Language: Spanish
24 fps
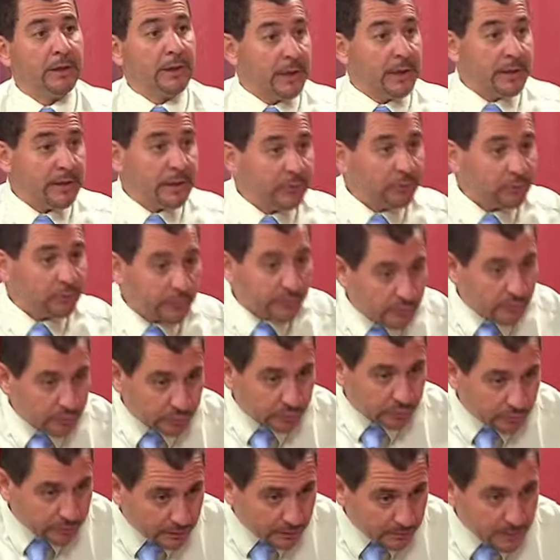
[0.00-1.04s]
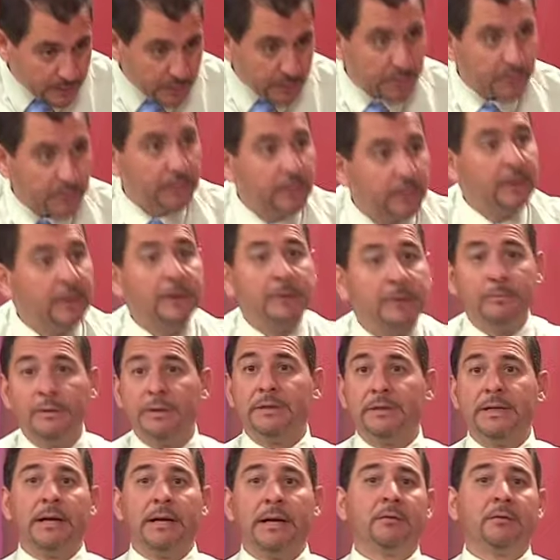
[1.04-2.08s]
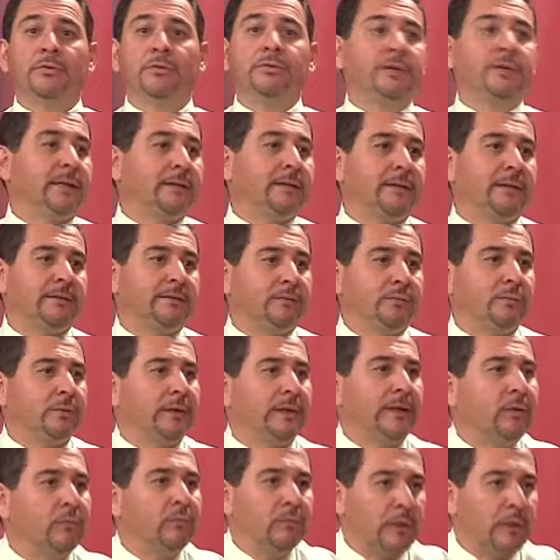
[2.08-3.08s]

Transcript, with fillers: Y dentro de nuestro servicio, pues ya contactas si tú quieres